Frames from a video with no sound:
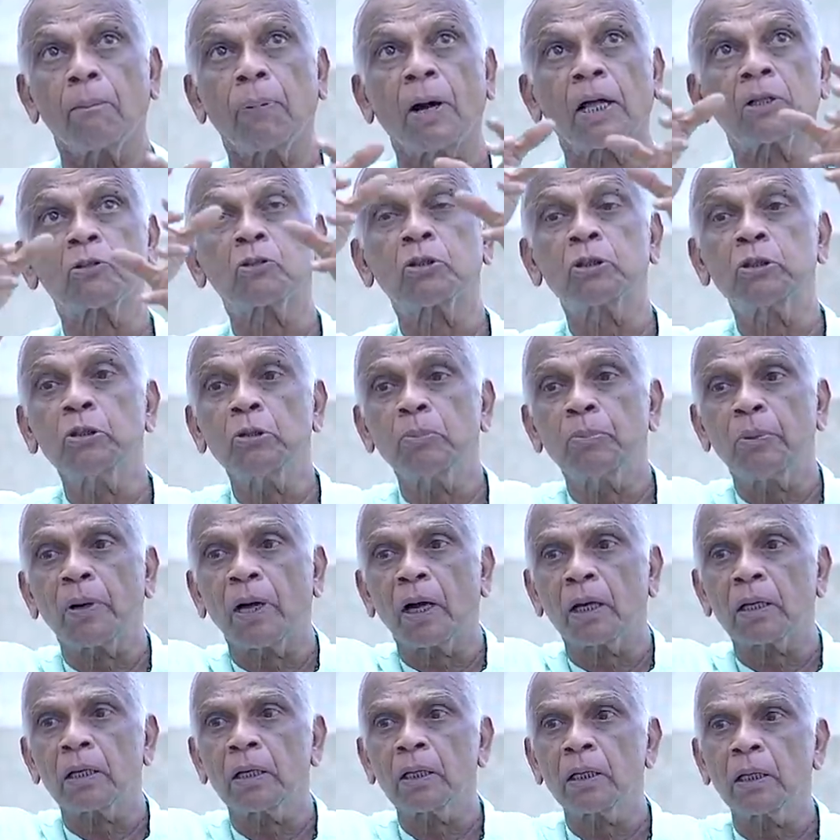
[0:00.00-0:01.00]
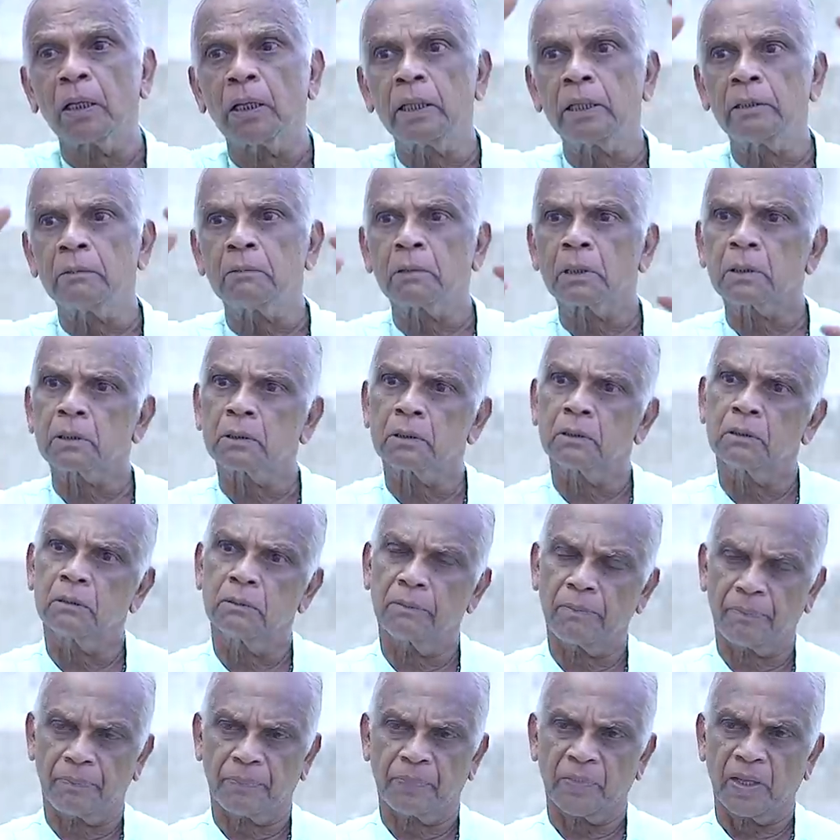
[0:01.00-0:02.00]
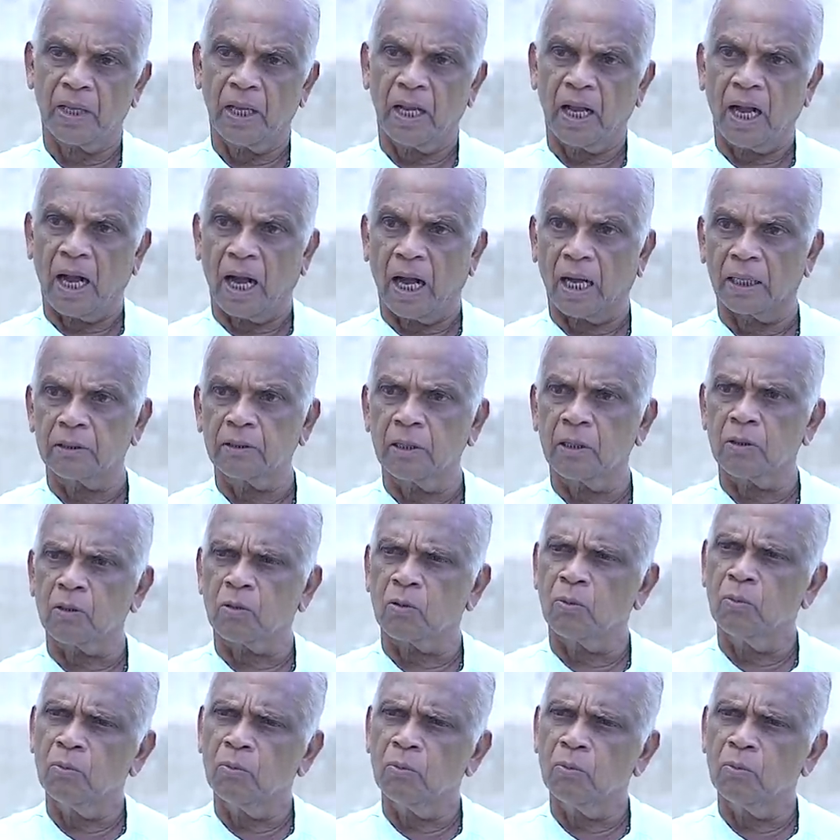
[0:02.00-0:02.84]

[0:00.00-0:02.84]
பத்து பாடல்கள்லையும் வருது அதில்